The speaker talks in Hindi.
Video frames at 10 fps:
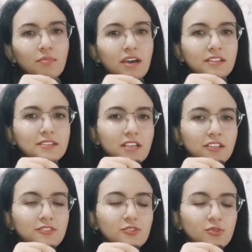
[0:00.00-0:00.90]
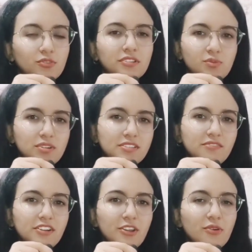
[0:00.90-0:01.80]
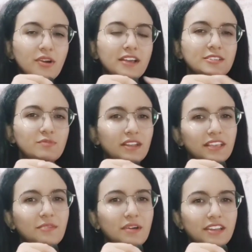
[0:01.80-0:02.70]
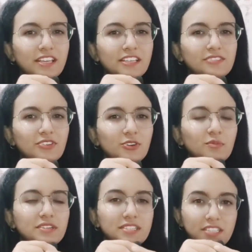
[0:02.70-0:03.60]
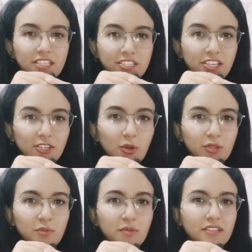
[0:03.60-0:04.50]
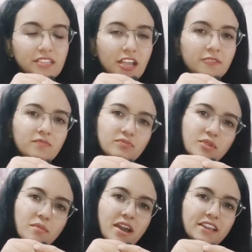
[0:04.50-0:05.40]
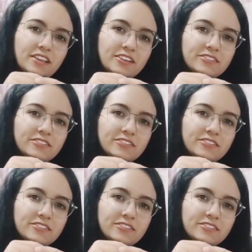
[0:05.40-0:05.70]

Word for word: हमारे साथ सो दिस वॉज द वीडियो गाइज मिलेंगे हमारे नेक्स्ट वीडियो में एंड टेक केयर ऑल द बेस्ट एंड बाय बाय